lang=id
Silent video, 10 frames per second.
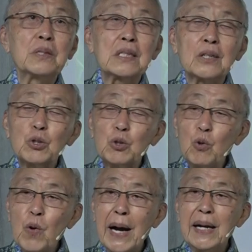
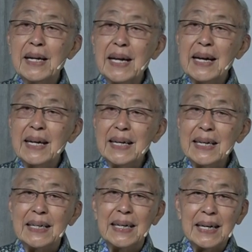sesuai dengan
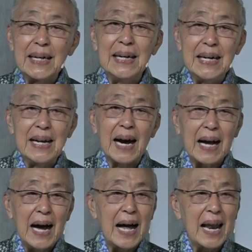
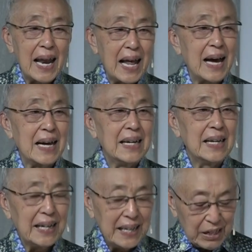kehendak Allah.
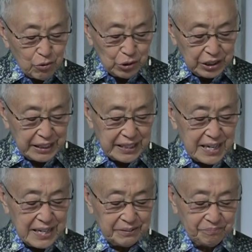Ini kuncinya.